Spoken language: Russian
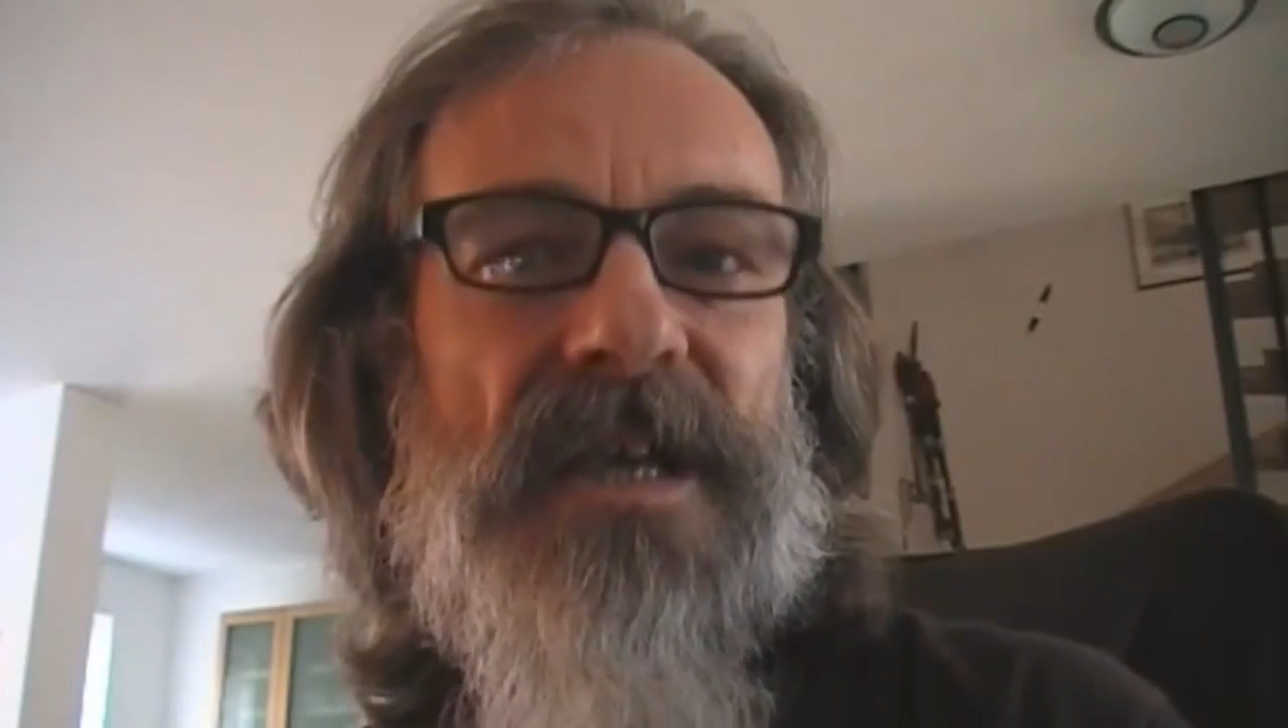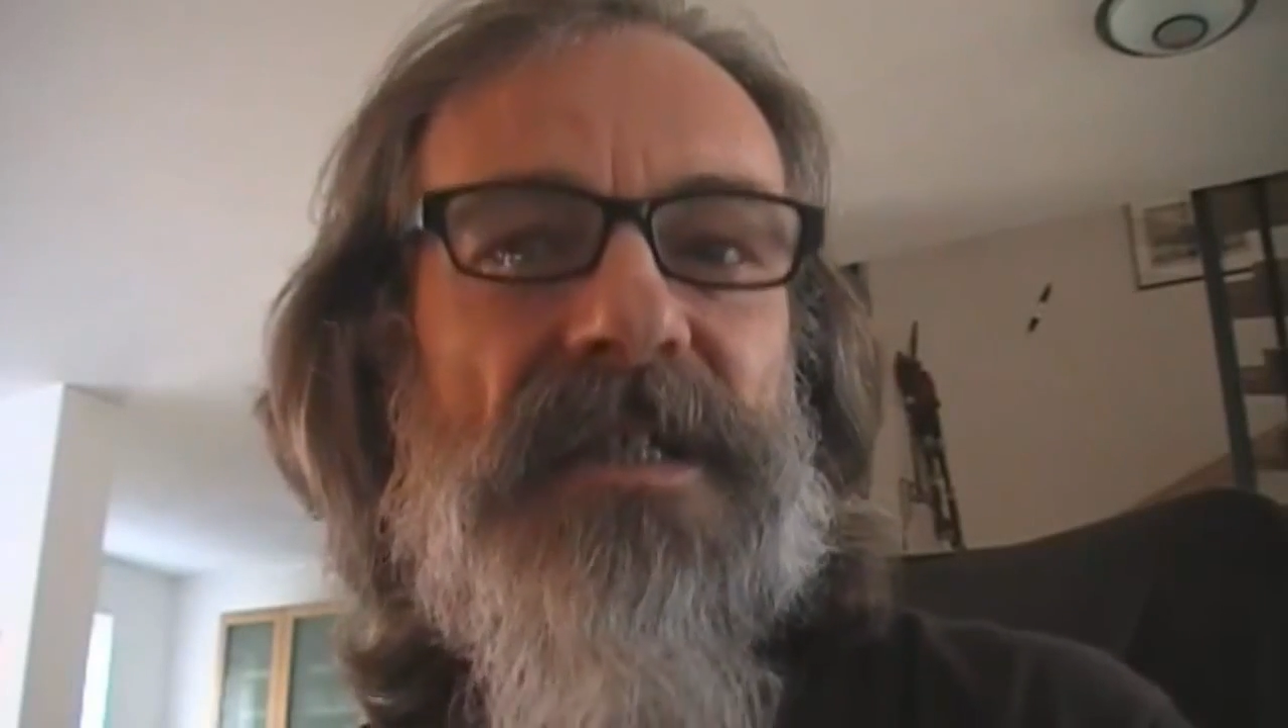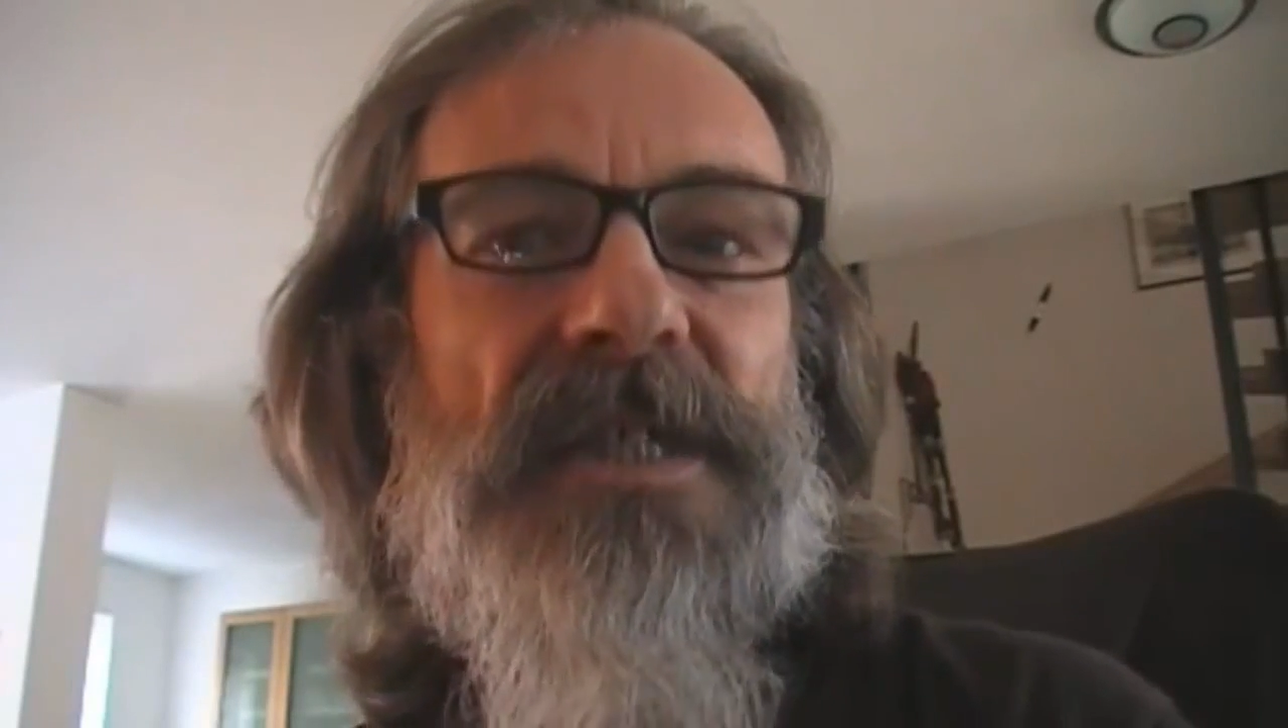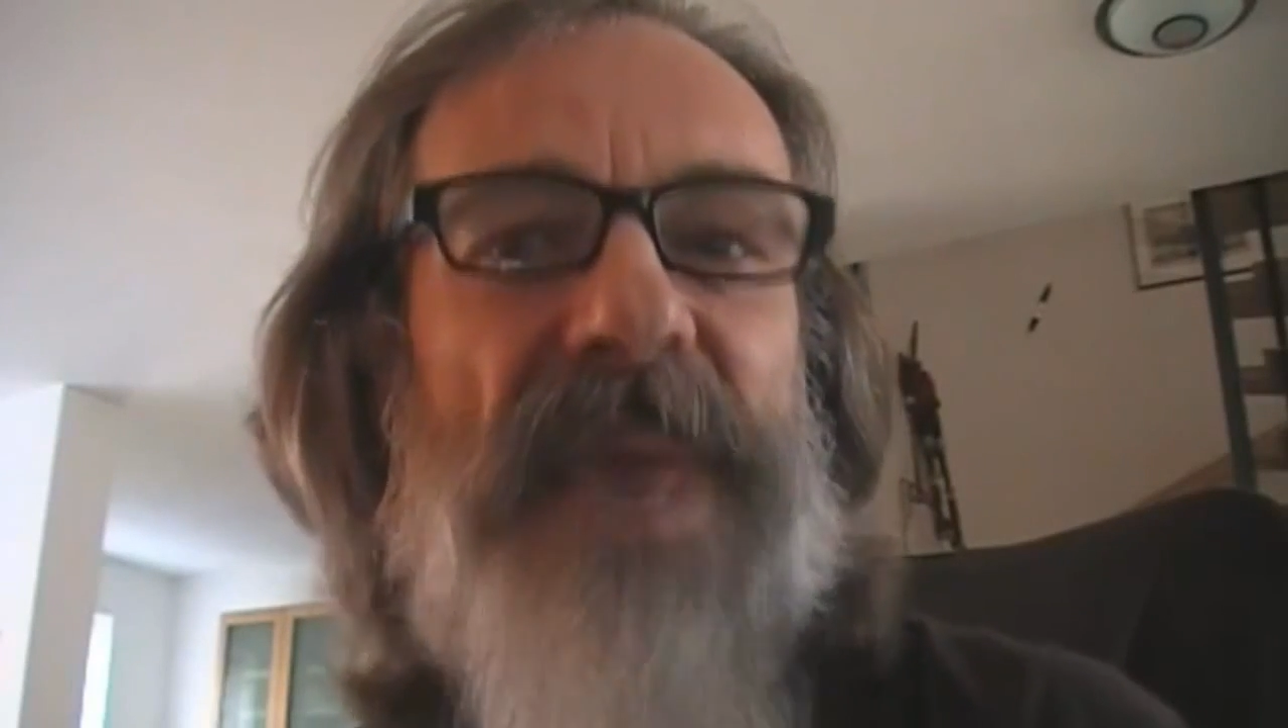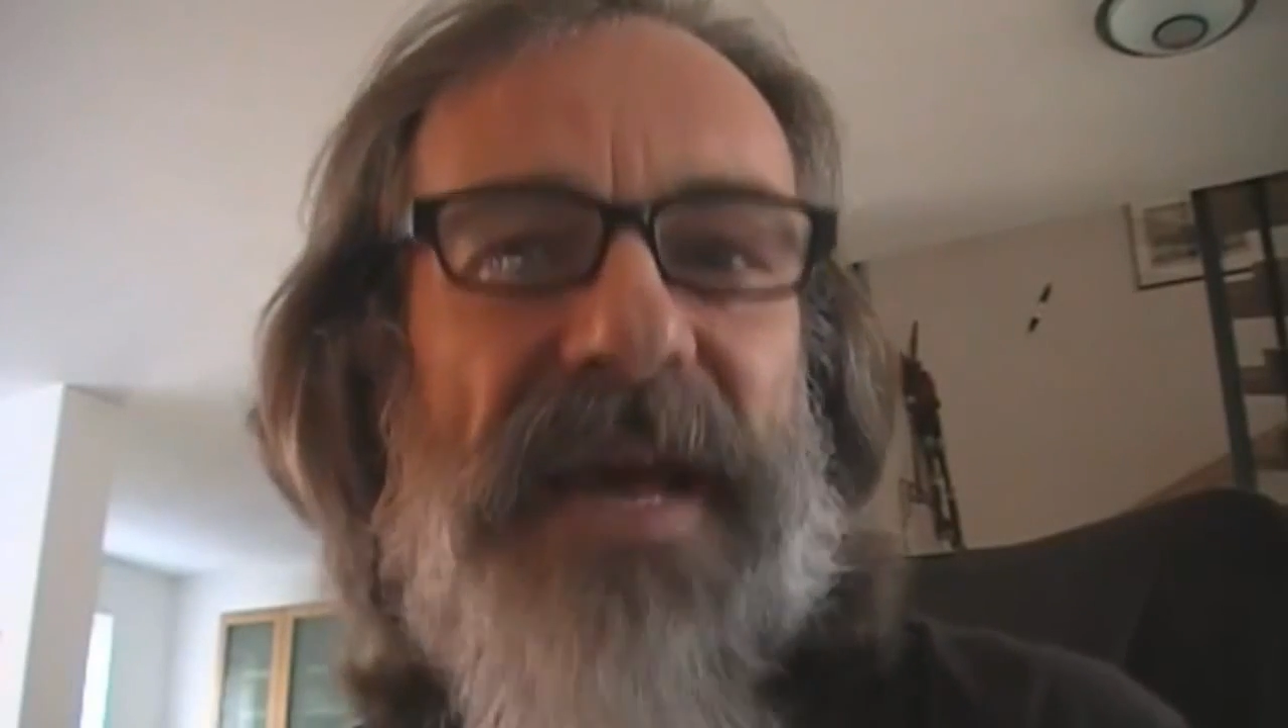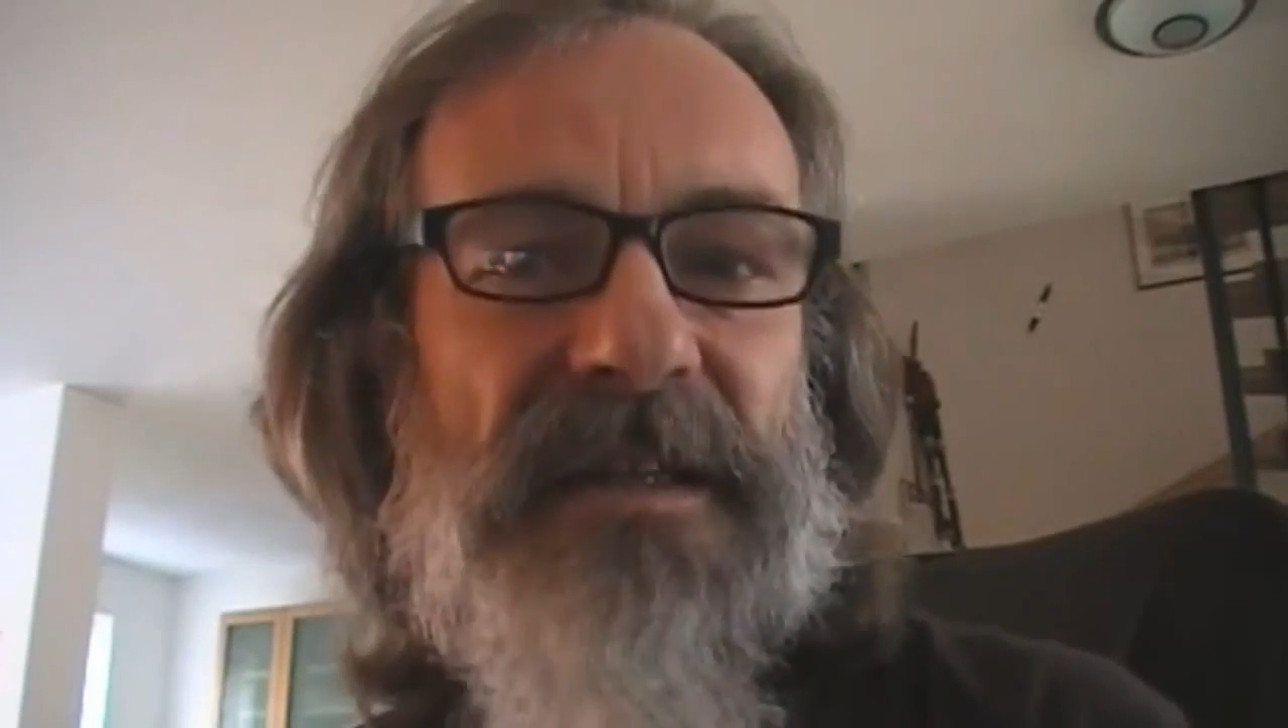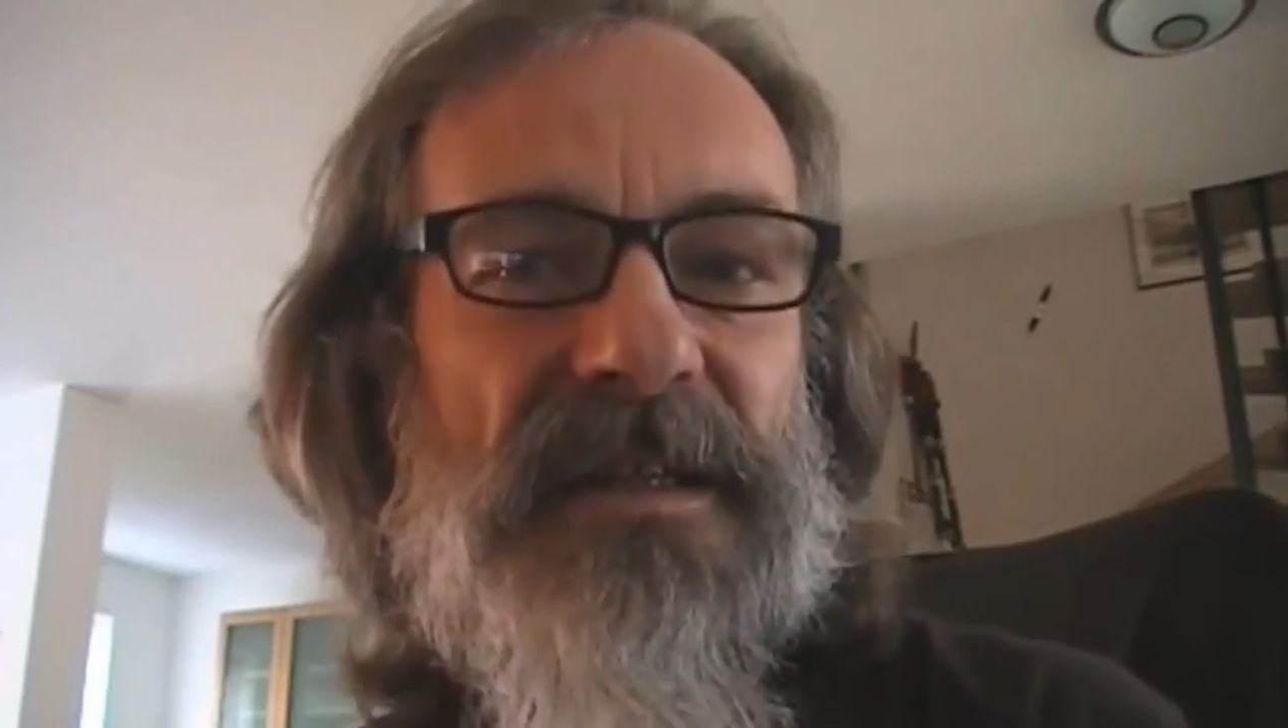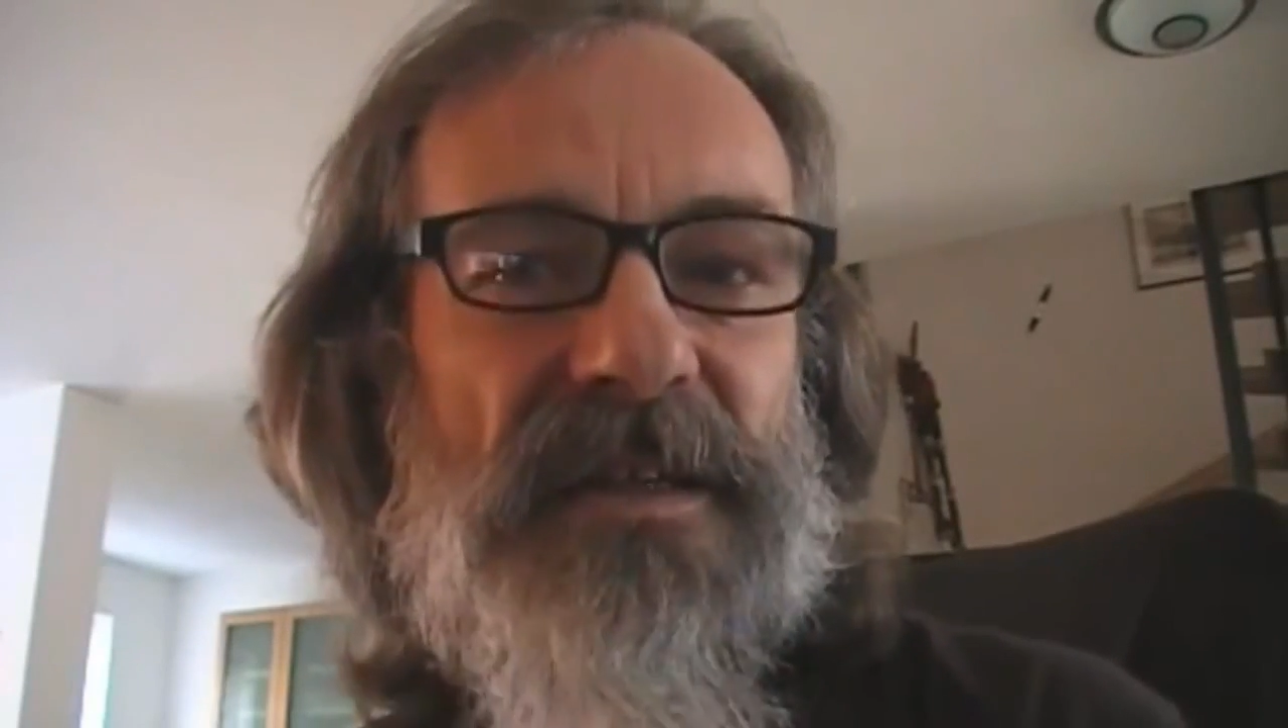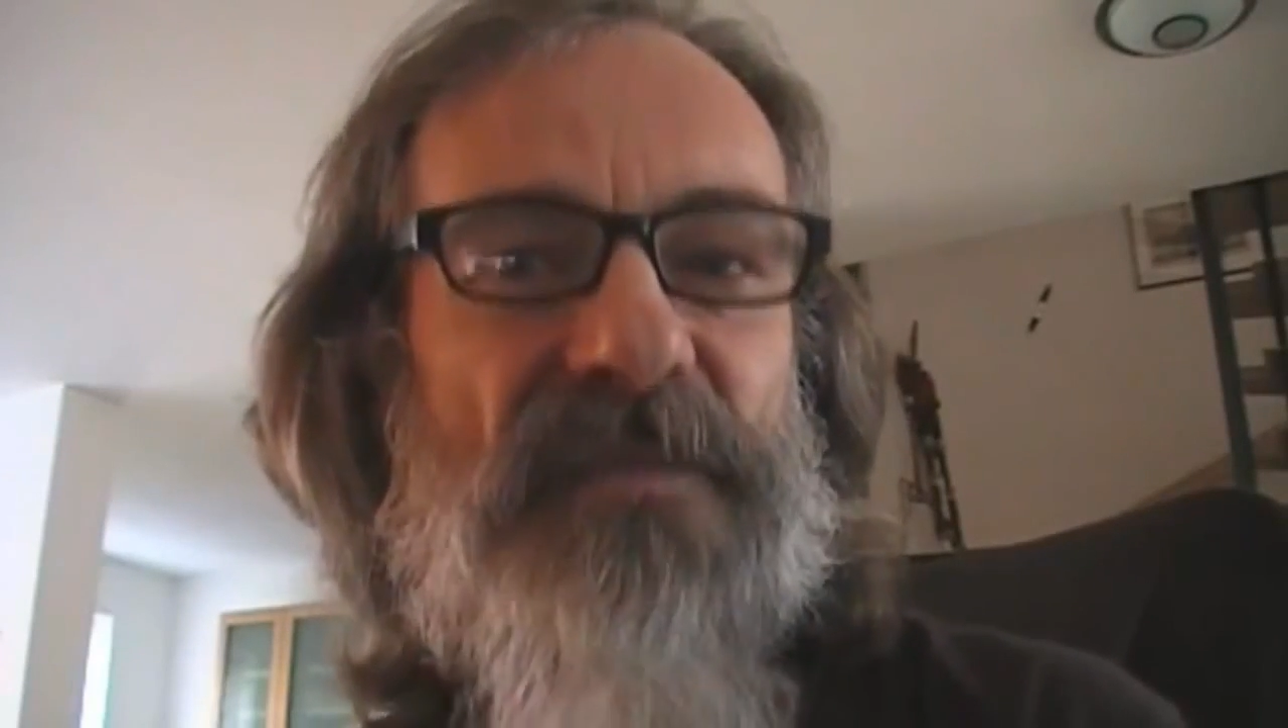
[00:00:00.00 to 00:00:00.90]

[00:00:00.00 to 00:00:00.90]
Смерть